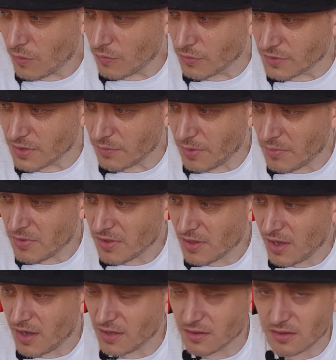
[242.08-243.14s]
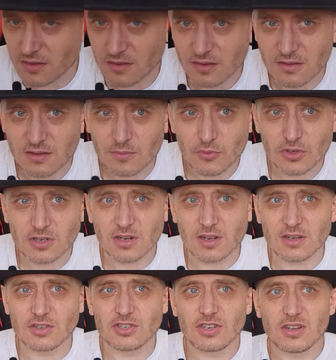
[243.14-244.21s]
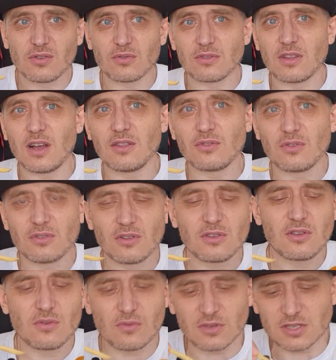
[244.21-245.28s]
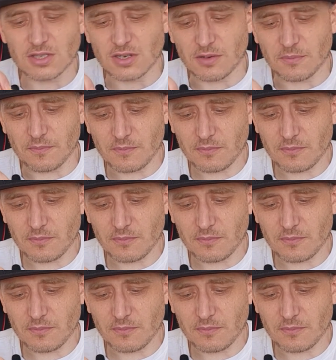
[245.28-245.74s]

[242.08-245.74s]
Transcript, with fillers: вот, напоминает э, немножко аджику, да, но она не острая.